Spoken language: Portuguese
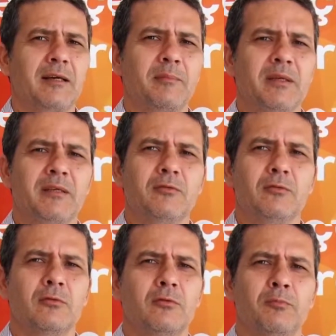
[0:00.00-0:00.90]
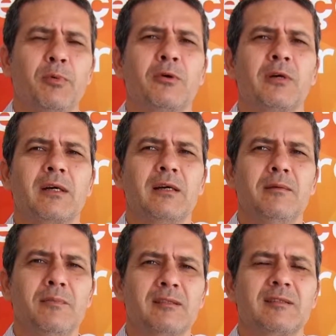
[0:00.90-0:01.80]
está abrindo o
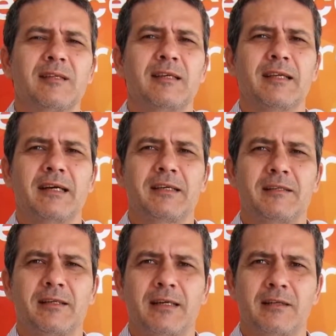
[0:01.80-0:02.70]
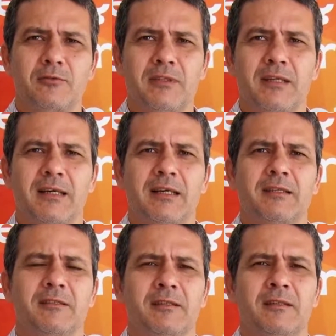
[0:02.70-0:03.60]
programa Senac de
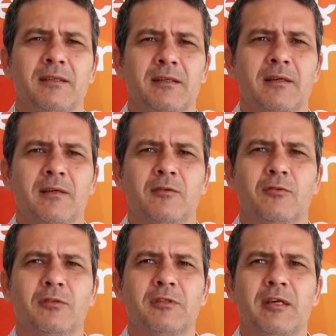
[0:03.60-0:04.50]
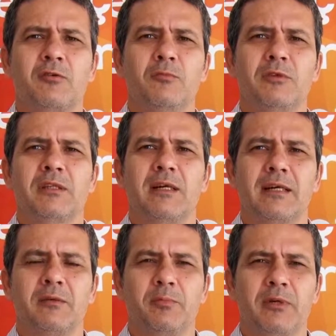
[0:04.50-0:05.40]
gratuidade, onde a
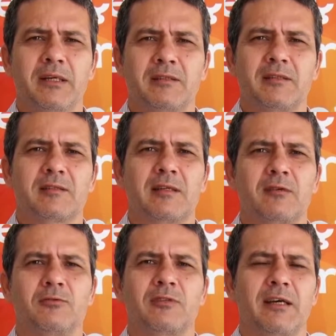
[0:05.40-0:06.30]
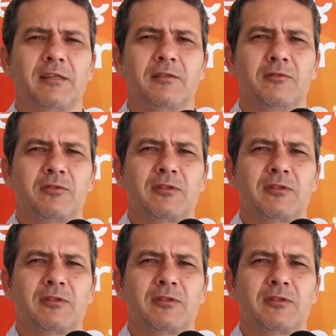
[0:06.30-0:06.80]
comunidade pode acessar o site do